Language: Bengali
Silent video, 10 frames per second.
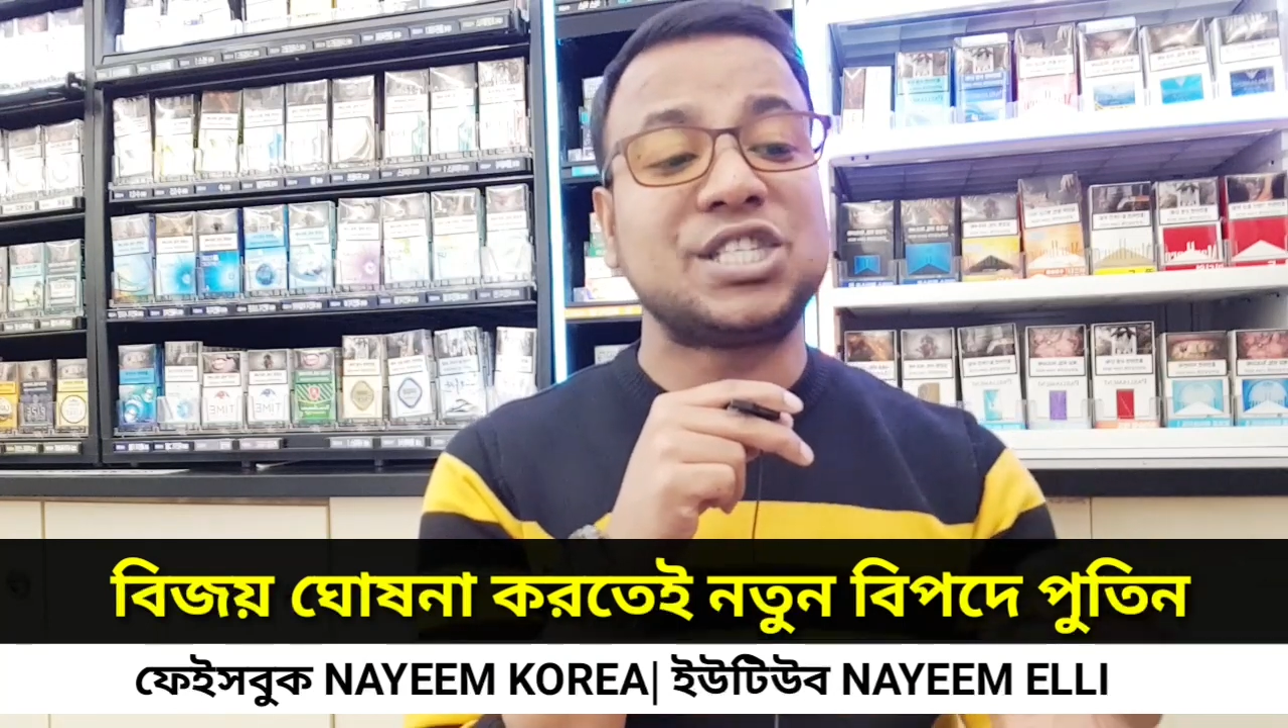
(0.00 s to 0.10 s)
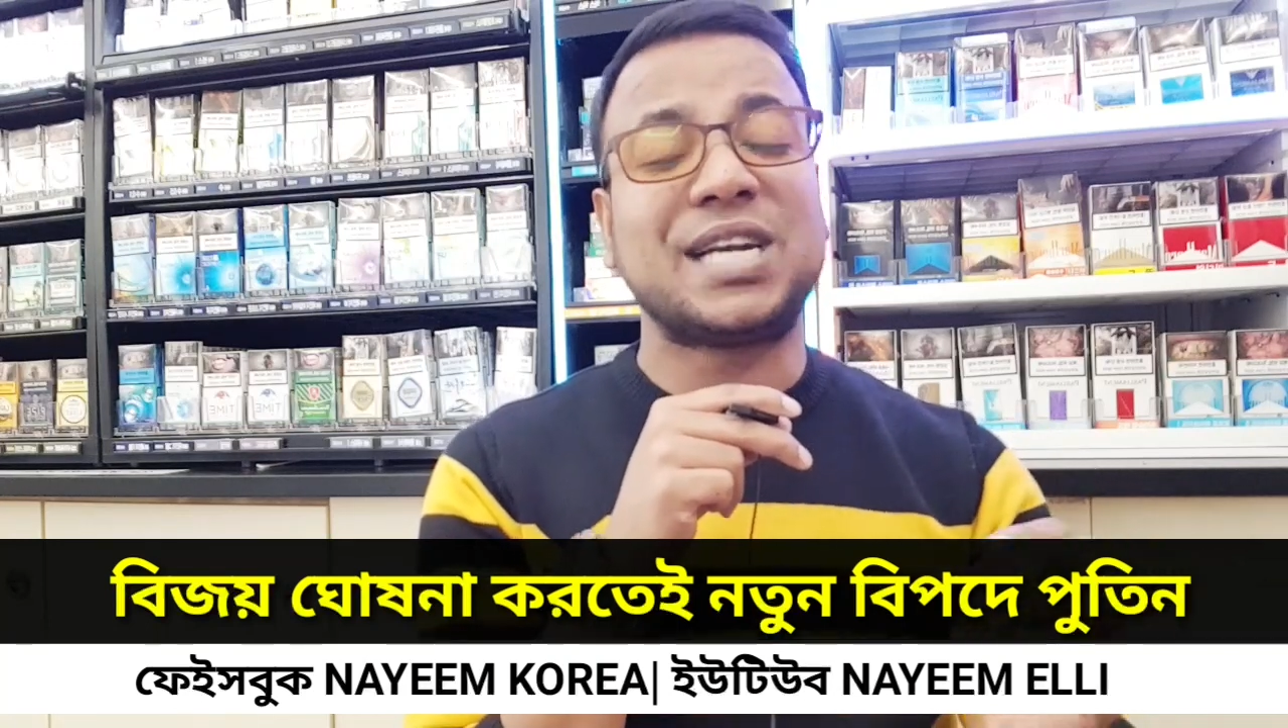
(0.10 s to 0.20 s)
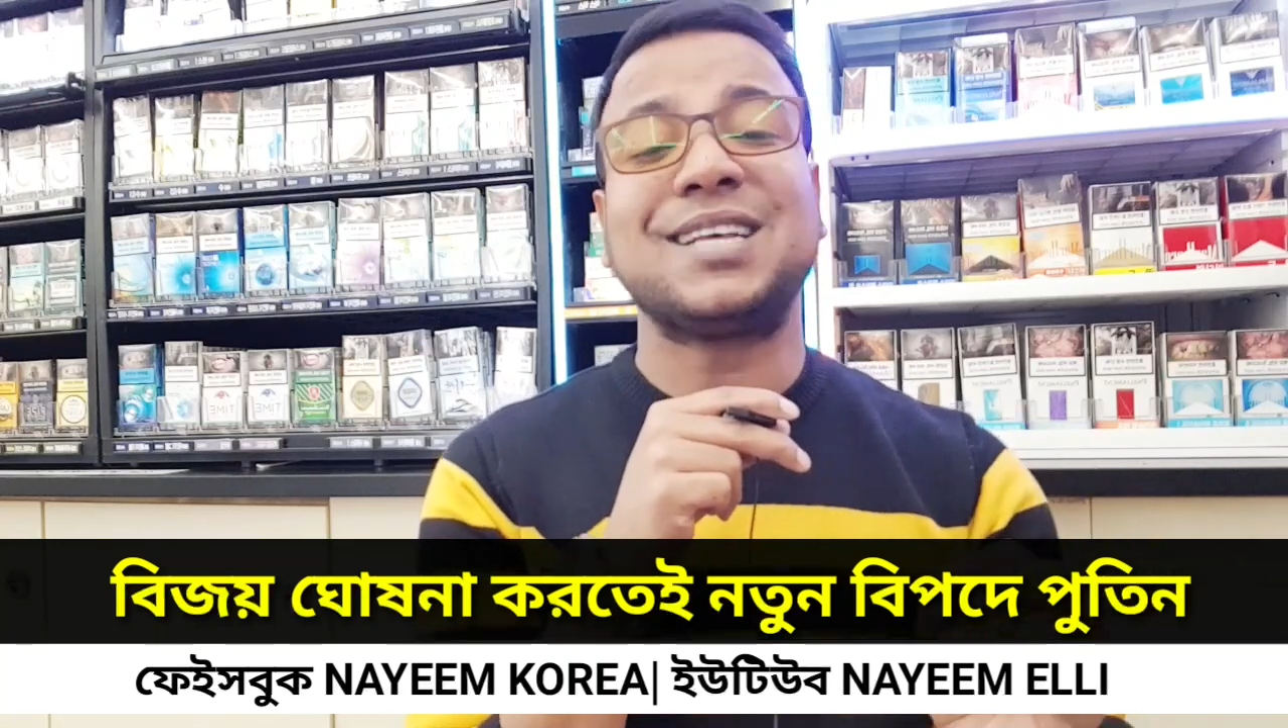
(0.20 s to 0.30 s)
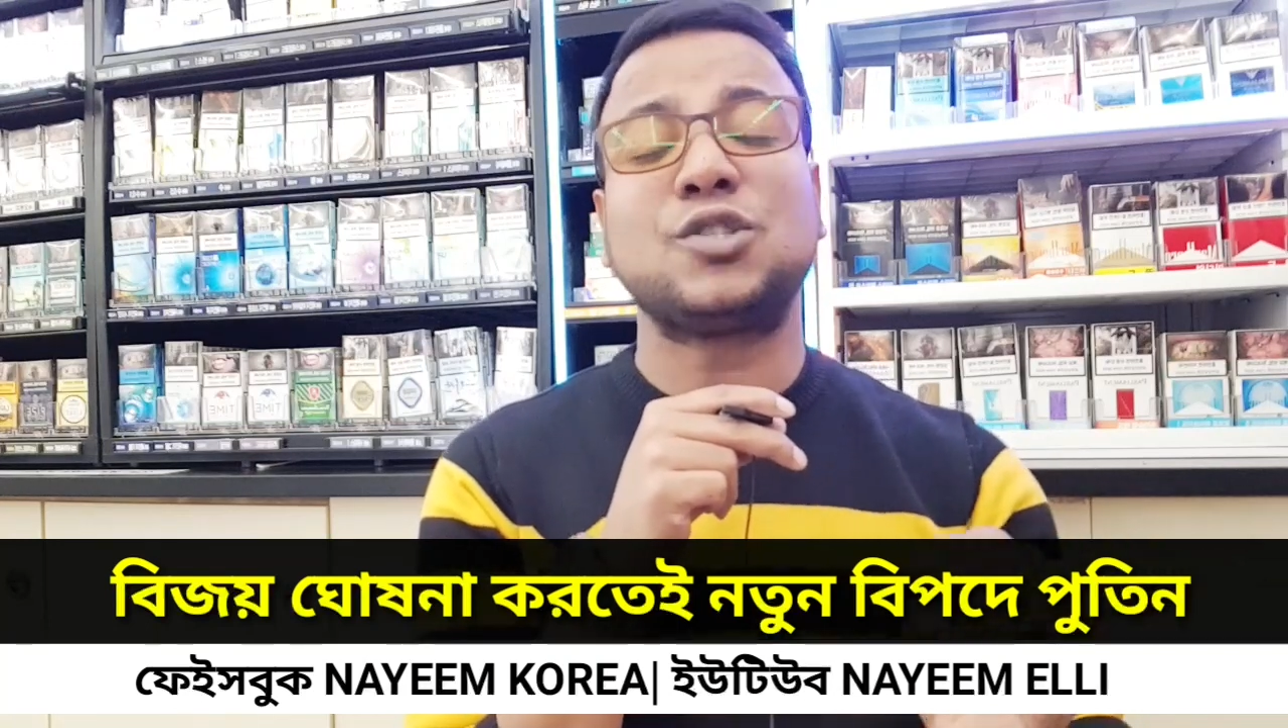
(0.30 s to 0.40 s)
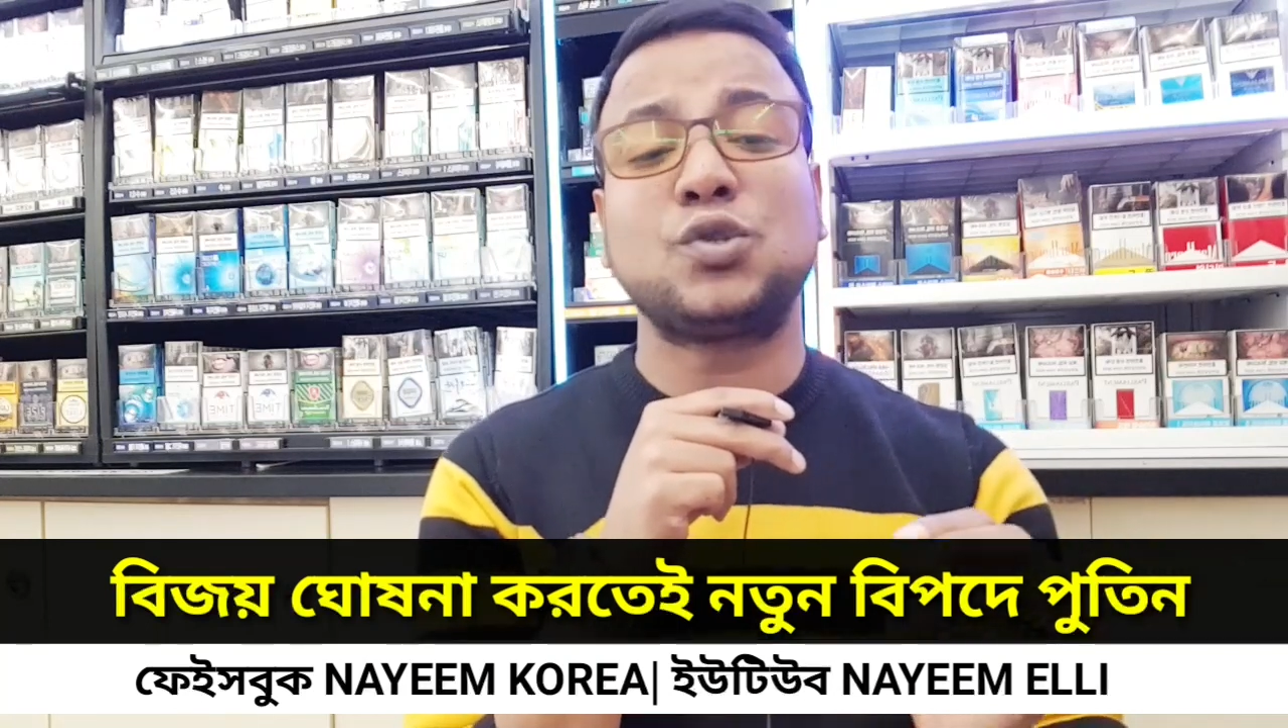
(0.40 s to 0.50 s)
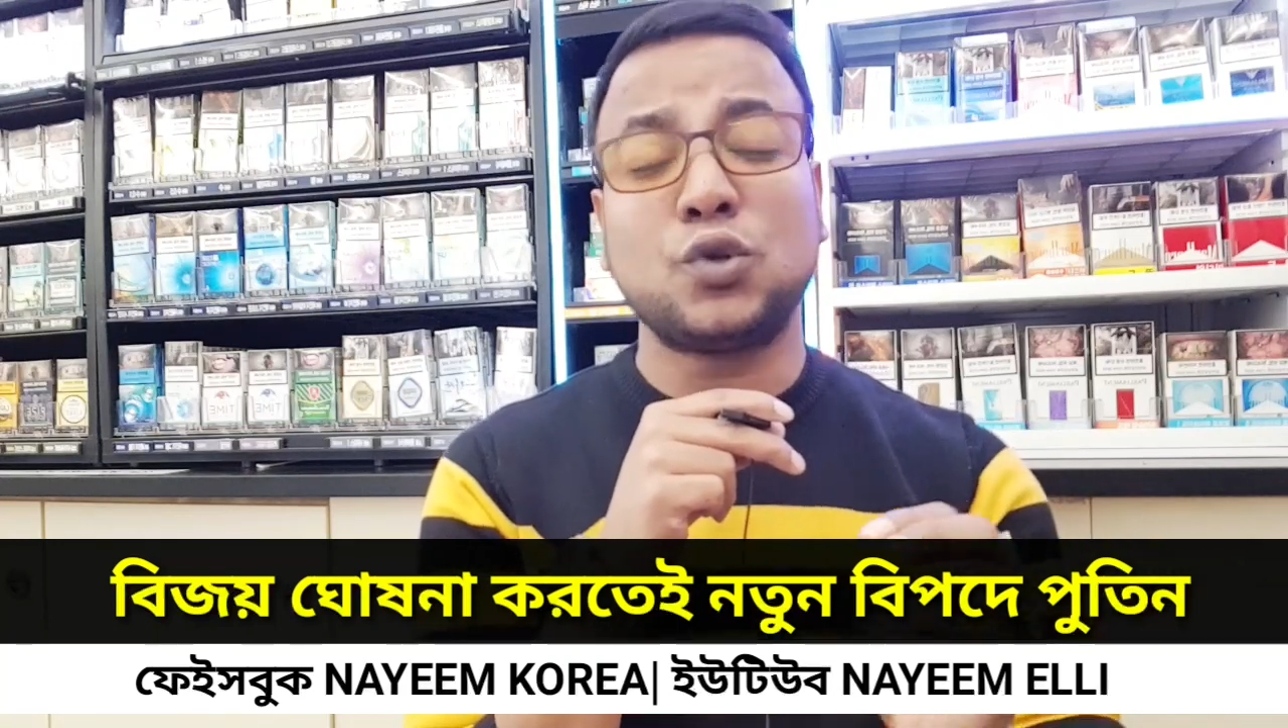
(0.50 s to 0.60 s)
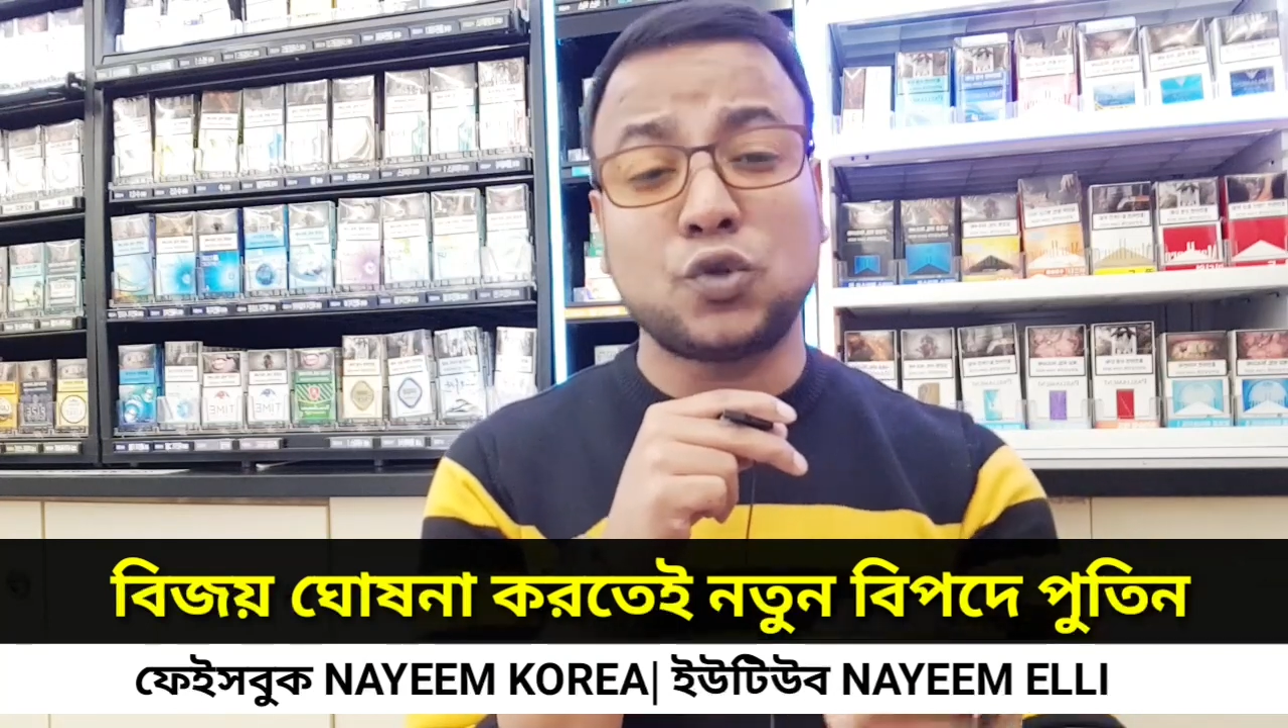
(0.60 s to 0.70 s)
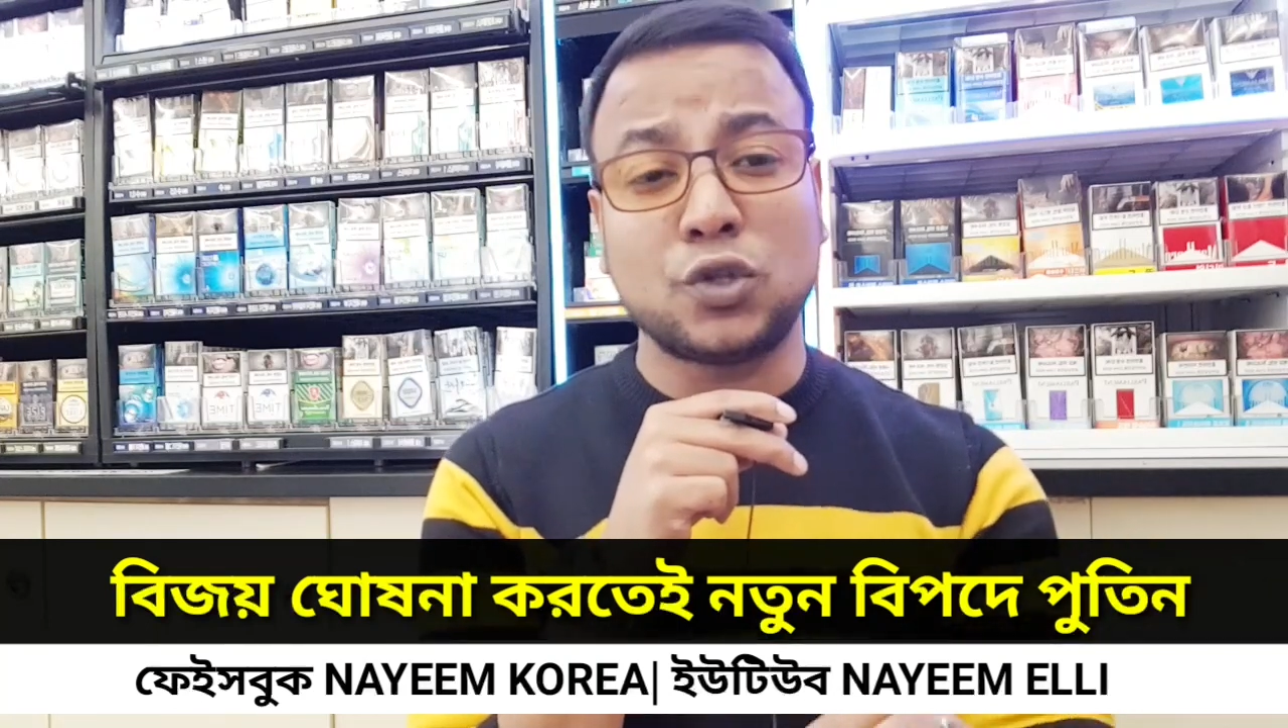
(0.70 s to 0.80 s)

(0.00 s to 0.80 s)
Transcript: স্বাস্থ্য